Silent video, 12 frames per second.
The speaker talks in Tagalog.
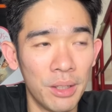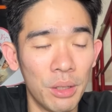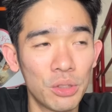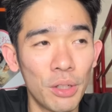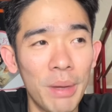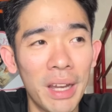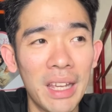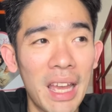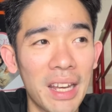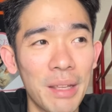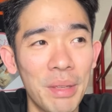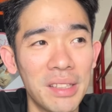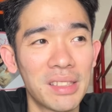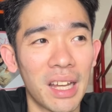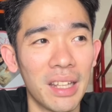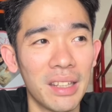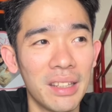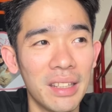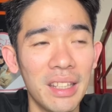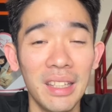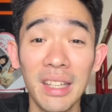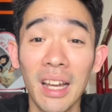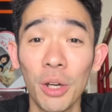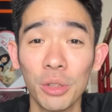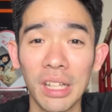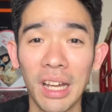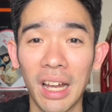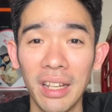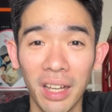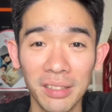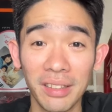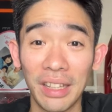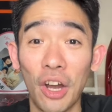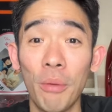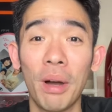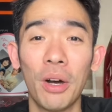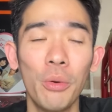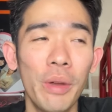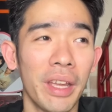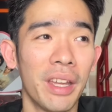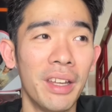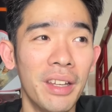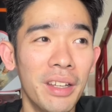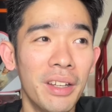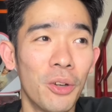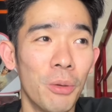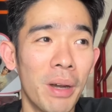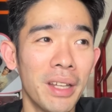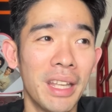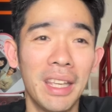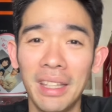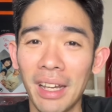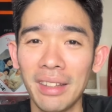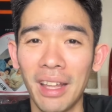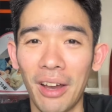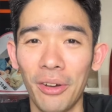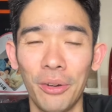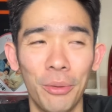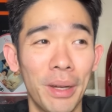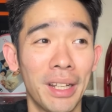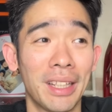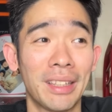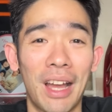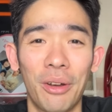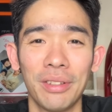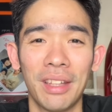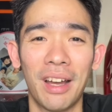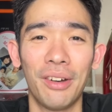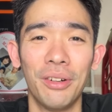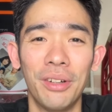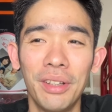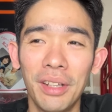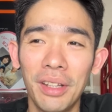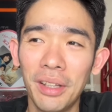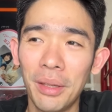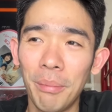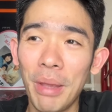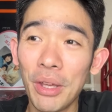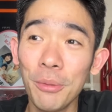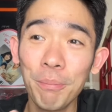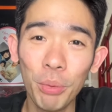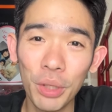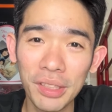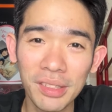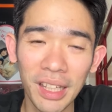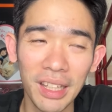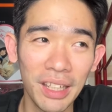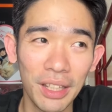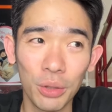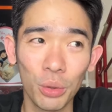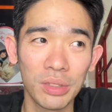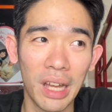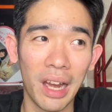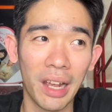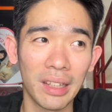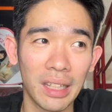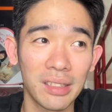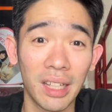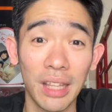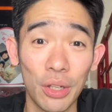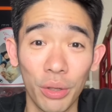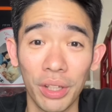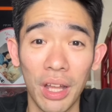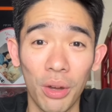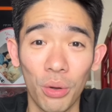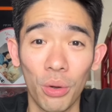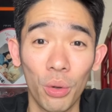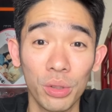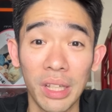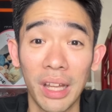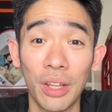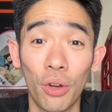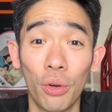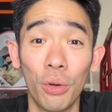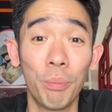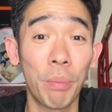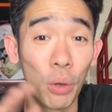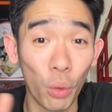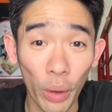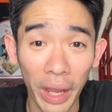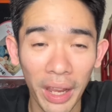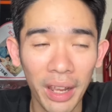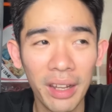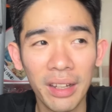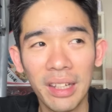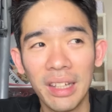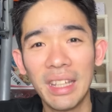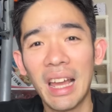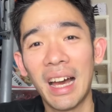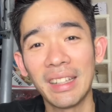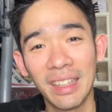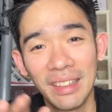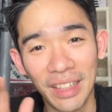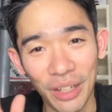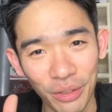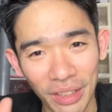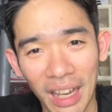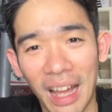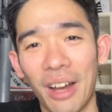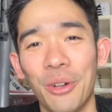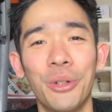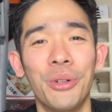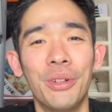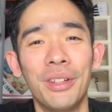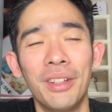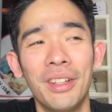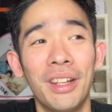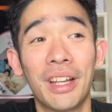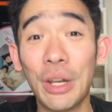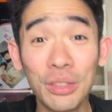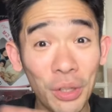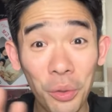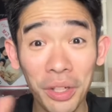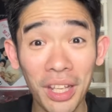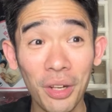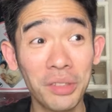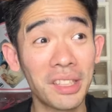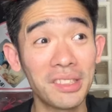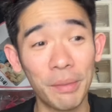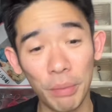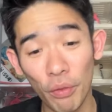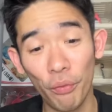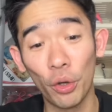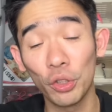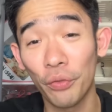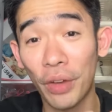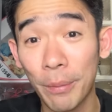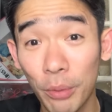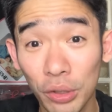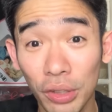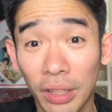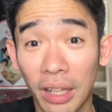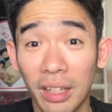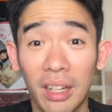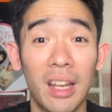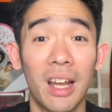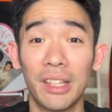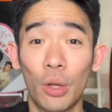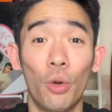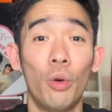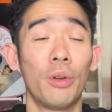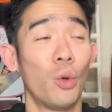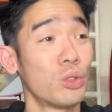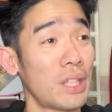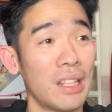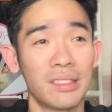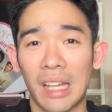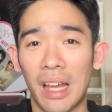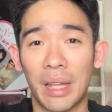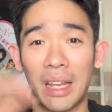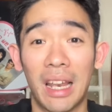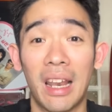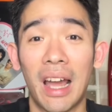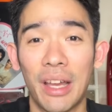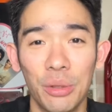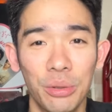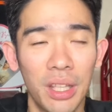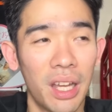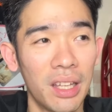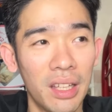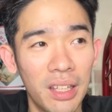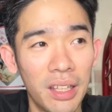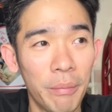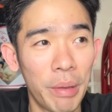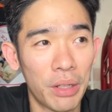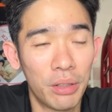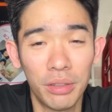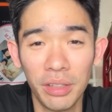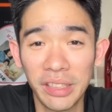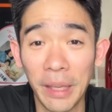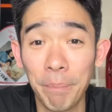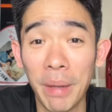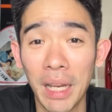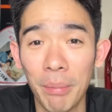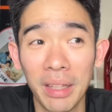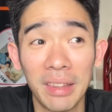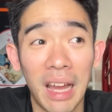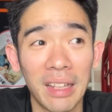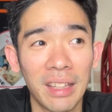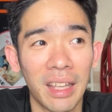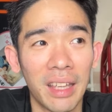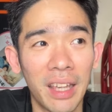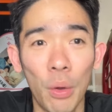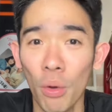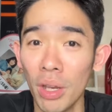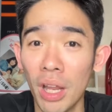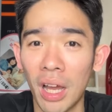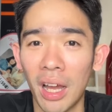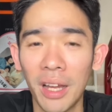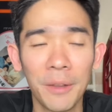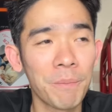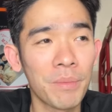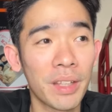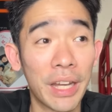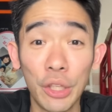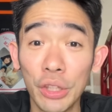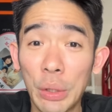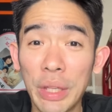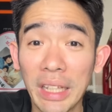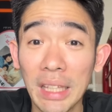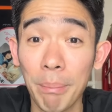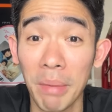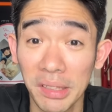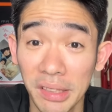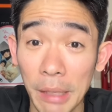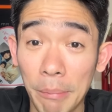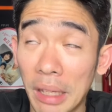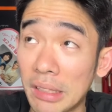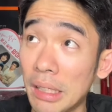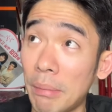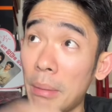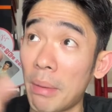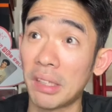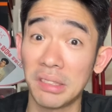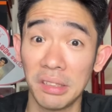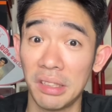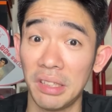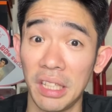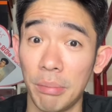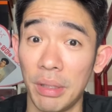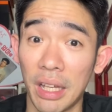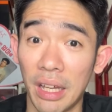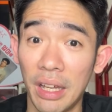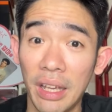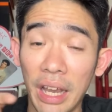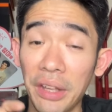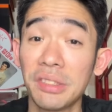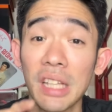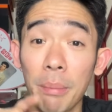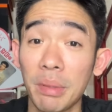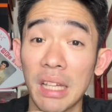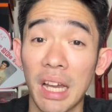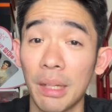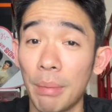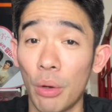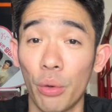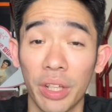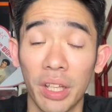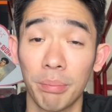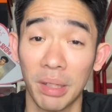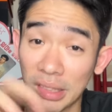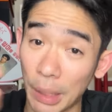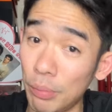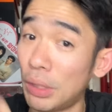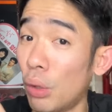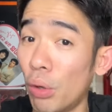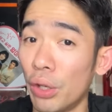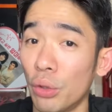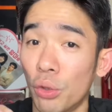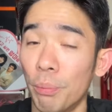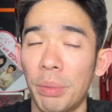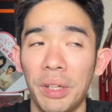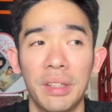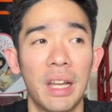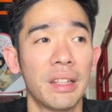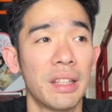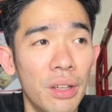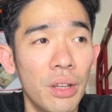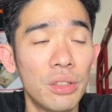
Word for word: So mangyayari minsan, iiyak ako sa kalye kasi hindi na ako makauwi eh. Kumbaga naiiyak na ako, kumbaga natatakot na ako. Merong pulis na hihinto sa akin, tapos tatanungin ako kung saan ako pauwi. Iyahatid ngayon nila ako. Ganun sa Korea Lot, sa isipin mo, 4 to 5 years old, ha, naglalakad ako kung, kung saan saan, ang lalayo na. Pero safe pa naman dati. Ewan ko lang ha, ngayon daw yata mas safe kasi may mga CCTV na. Eh yung sabi sa akin ng mga Korean, mas safe daw ngayon compared dati.